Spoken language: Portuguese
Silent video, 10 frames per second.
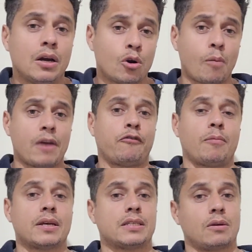Como a
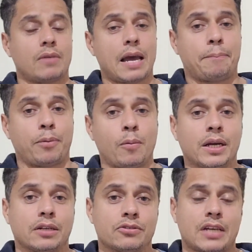informação é
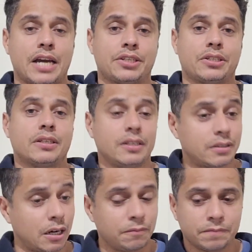pública no site,
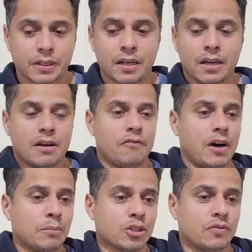então
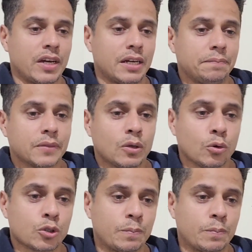vamos ver os